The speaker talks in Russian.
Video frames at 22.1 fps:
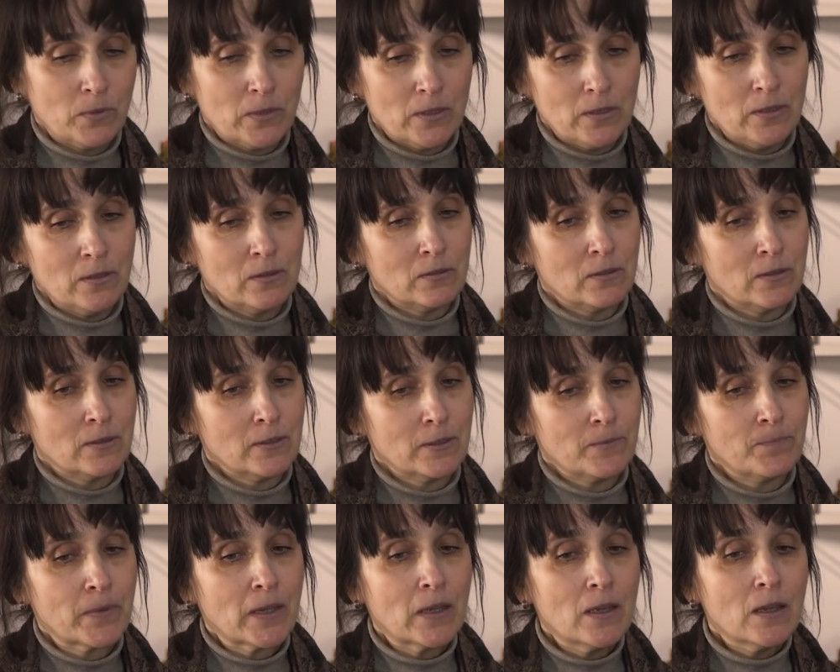не
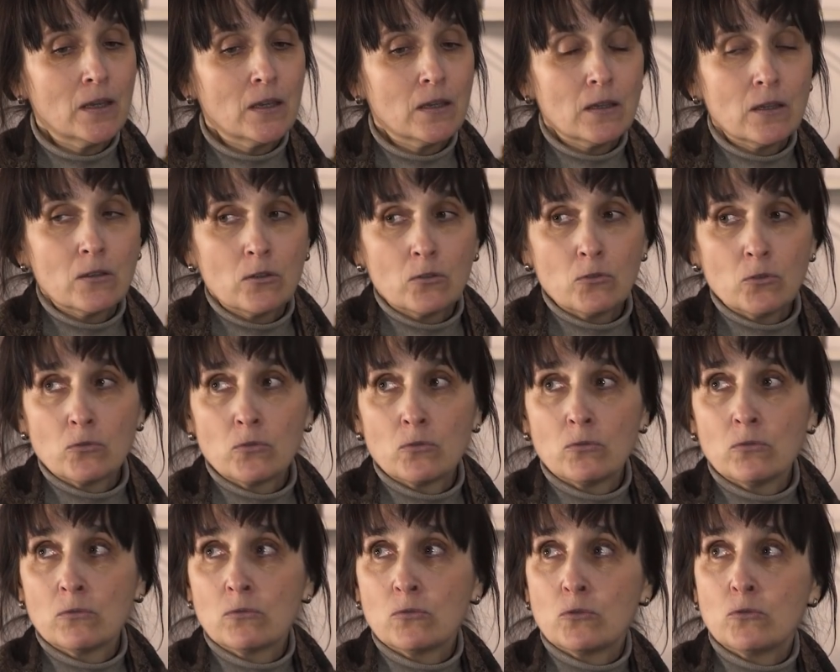проделаете. Но
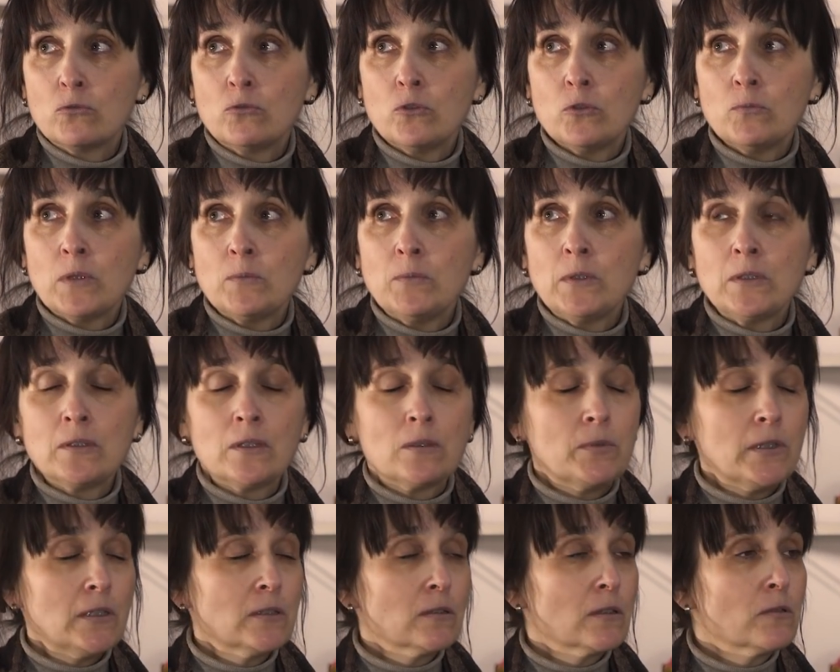другой момент –
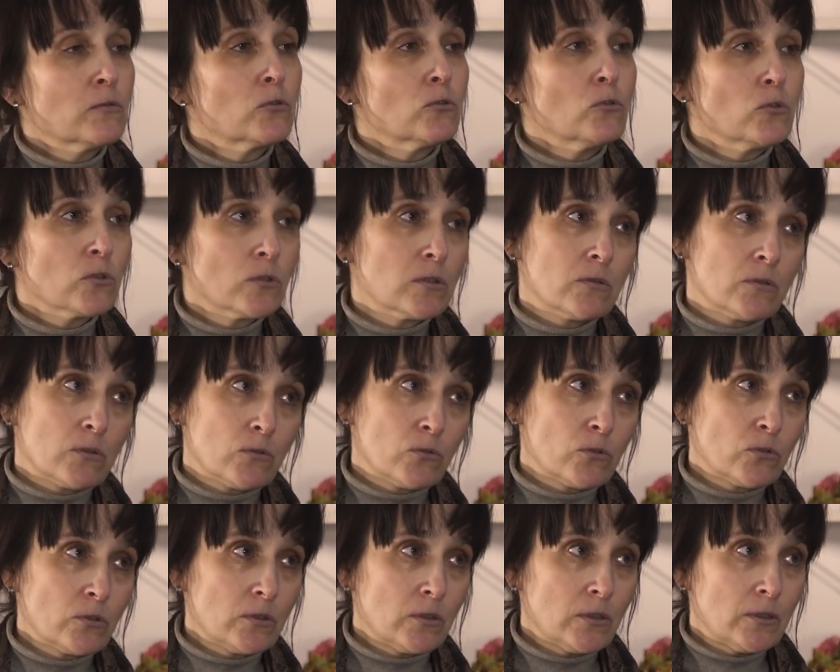обрезка взрослого
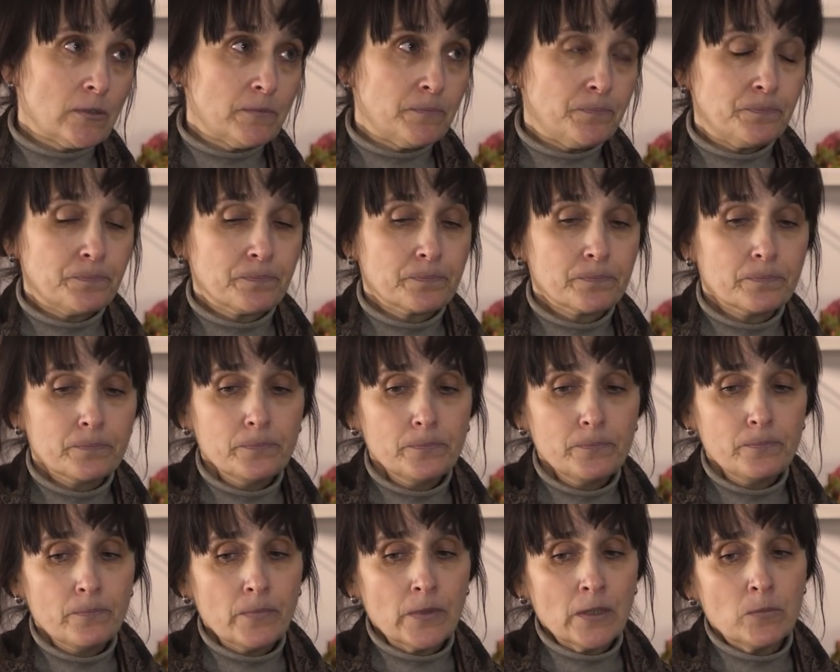куста.
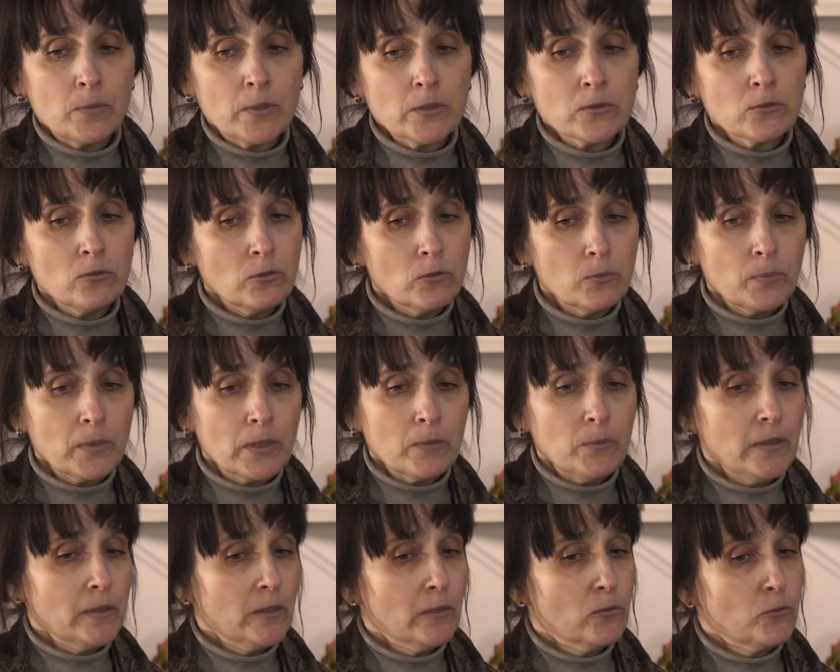Поскольку
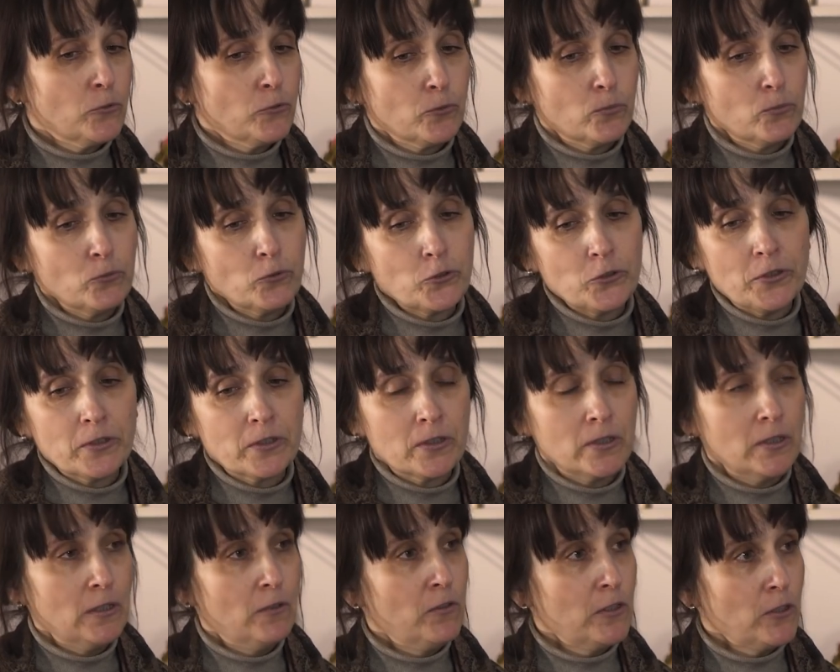побеги у
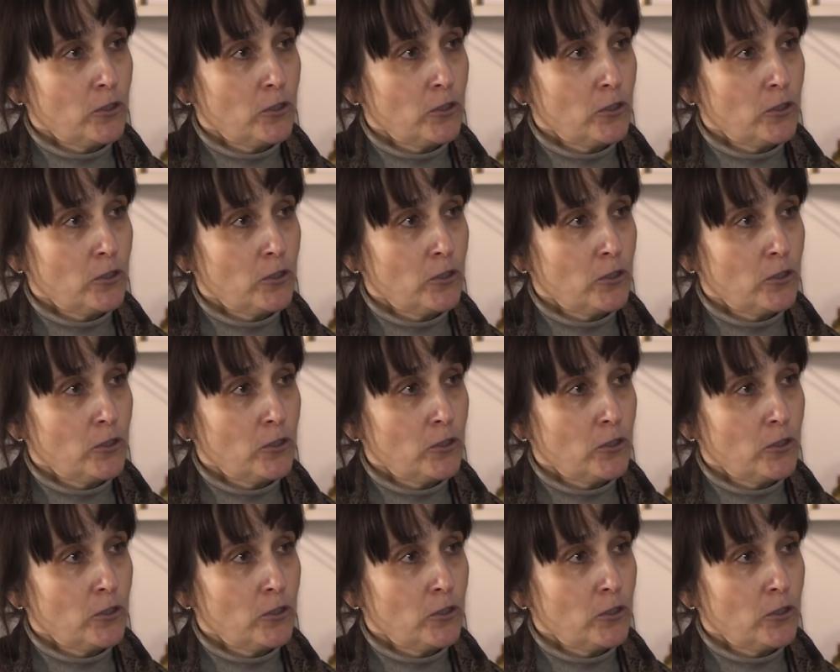чубушника не